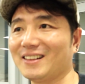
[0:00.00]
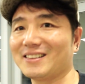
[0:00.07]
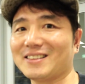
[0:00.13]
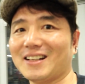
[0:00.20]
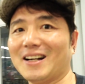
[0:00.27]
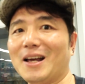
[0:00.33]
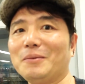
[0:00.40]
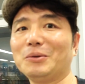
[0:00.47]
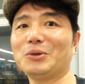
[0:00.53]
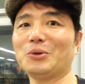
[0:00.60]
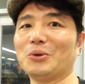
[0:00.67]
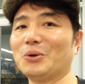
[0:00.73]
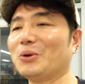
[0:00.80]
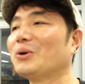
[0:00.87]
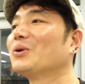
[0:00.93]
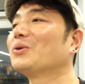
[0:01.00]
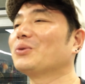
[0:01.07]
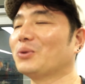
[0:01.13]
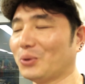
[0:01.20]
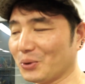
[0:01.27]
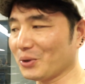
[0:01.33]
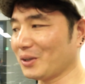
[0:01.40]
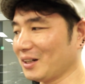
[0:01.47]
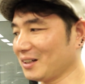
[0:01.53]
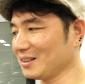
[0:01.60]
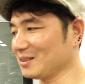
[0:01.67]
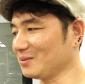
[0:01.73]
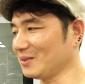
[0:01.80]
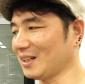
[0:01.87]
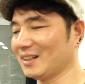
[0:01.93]
잘 해보도록 노력을
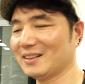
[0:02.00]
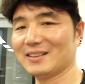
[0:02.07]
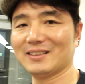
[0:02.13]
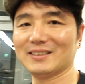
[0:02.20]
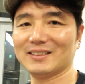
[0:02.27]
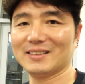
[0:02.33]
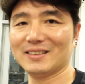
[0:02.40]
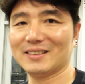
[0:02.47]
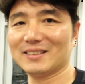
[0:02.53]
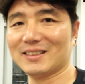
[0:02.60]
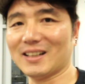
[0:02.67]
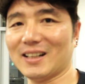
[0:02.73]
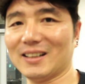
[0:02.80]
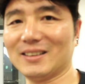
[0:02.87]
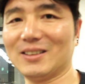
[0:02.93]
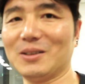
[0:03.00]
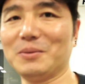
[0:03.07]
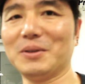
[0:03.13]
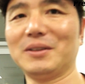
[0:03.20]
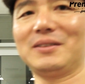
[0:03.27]
하겠습니다. 자 그러면